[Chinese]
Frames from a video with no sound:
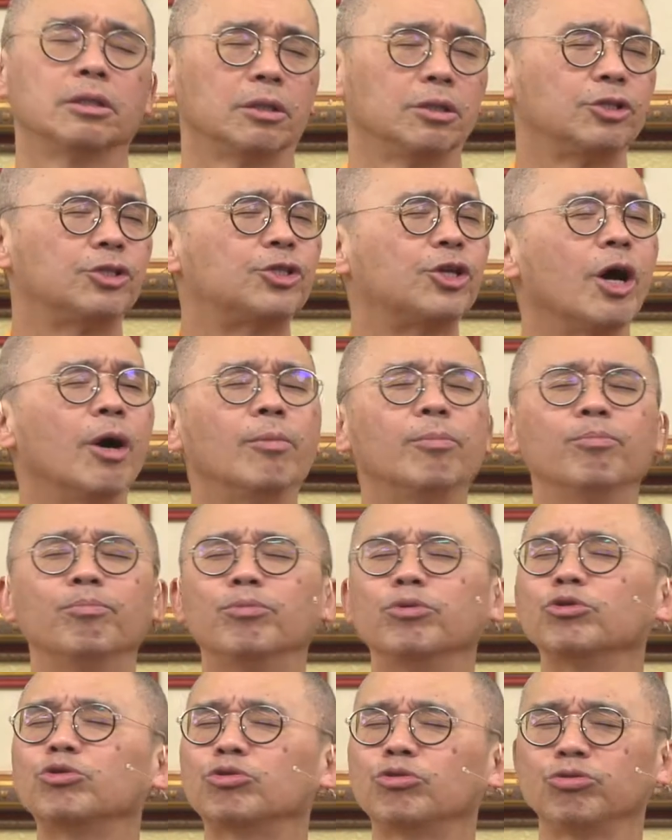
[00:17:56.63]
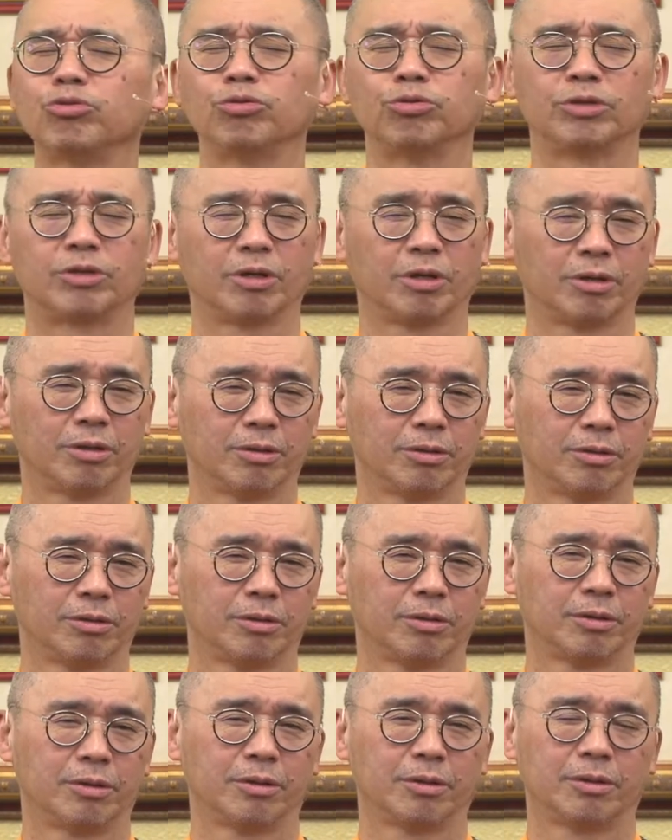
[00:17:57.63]
忍不住的，
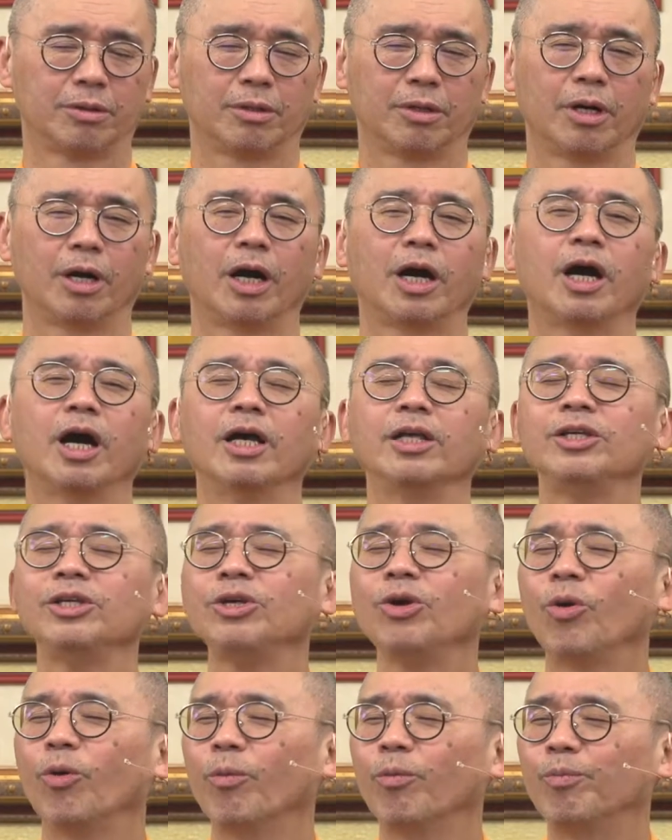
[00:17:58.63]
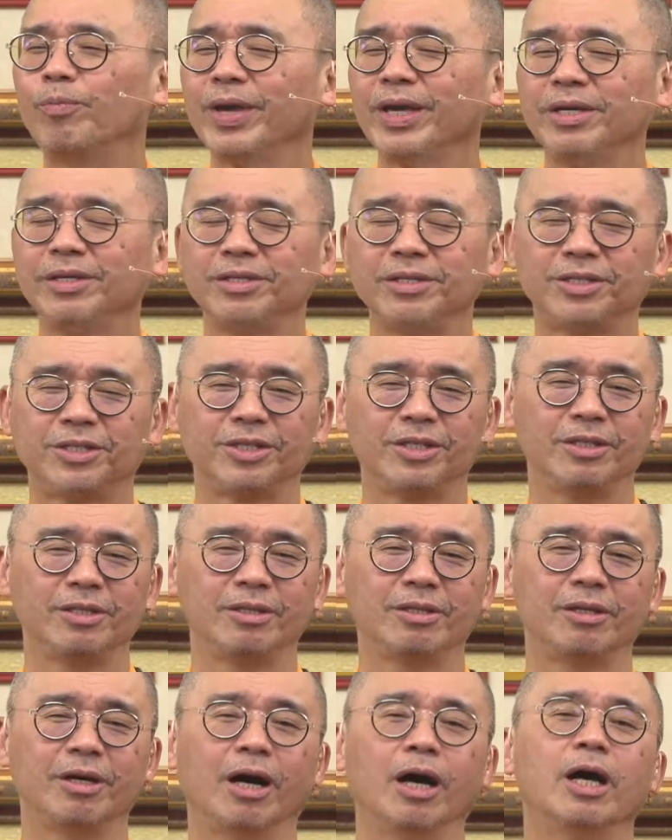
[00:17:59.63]
很有悲
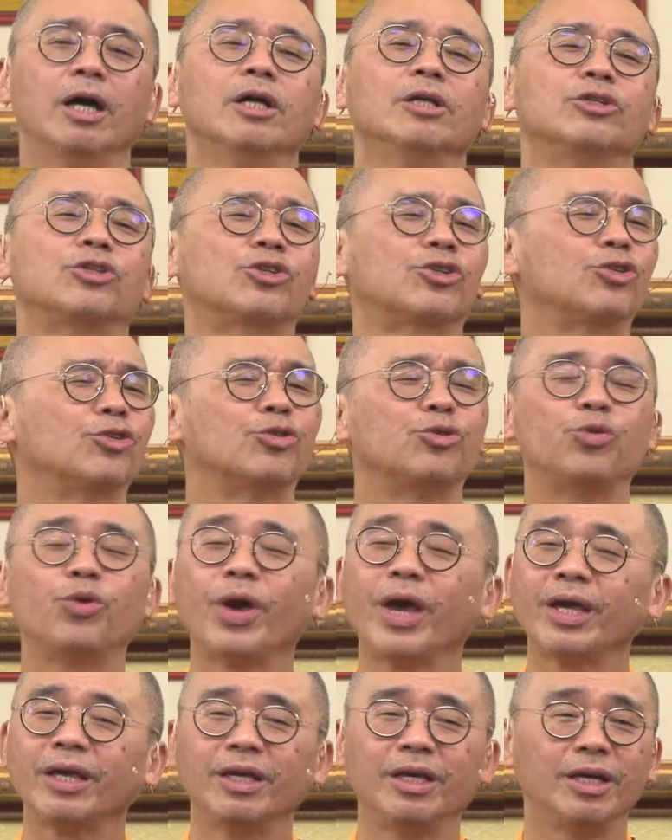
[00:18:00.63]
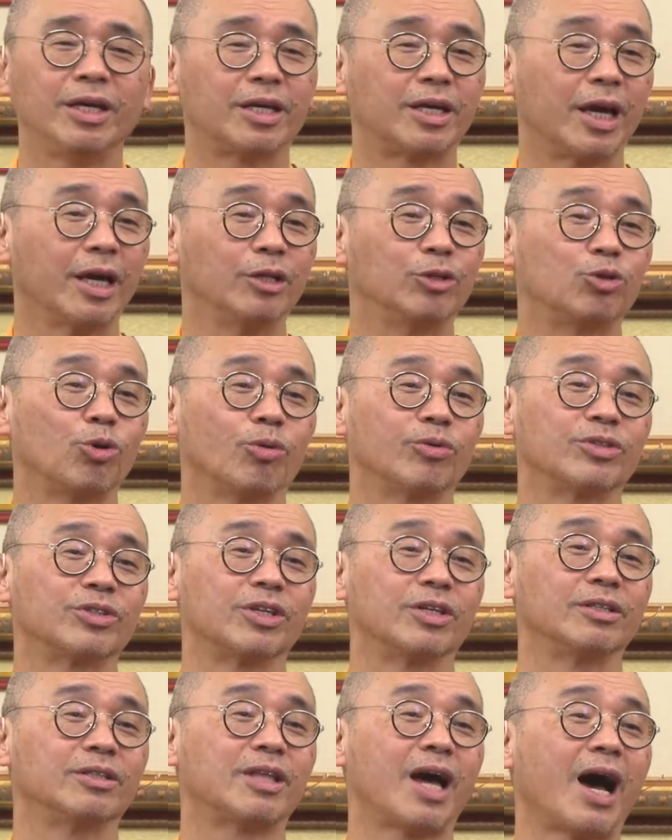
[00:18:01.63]
心的，只愿意给众
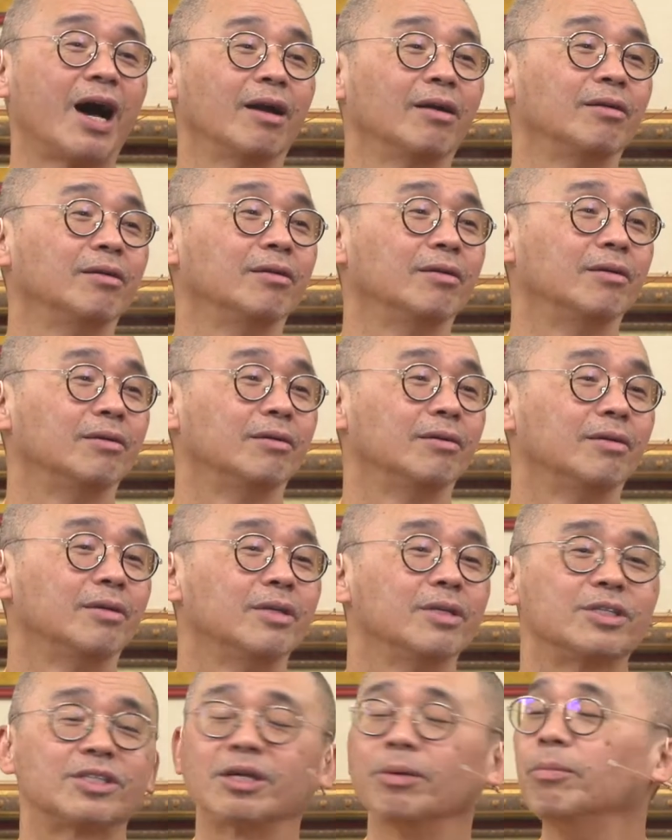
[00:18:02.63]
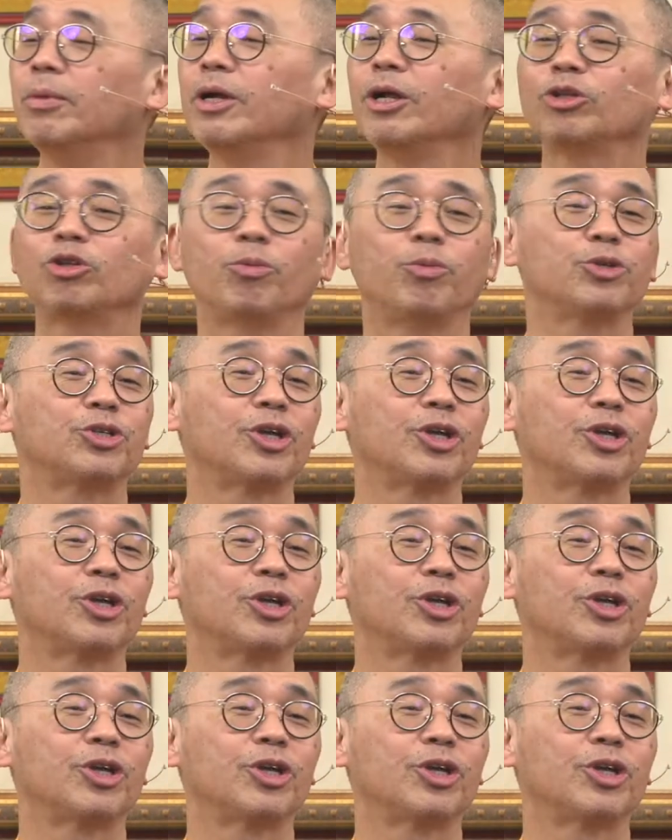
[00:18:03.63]
生大乐，什么乐都不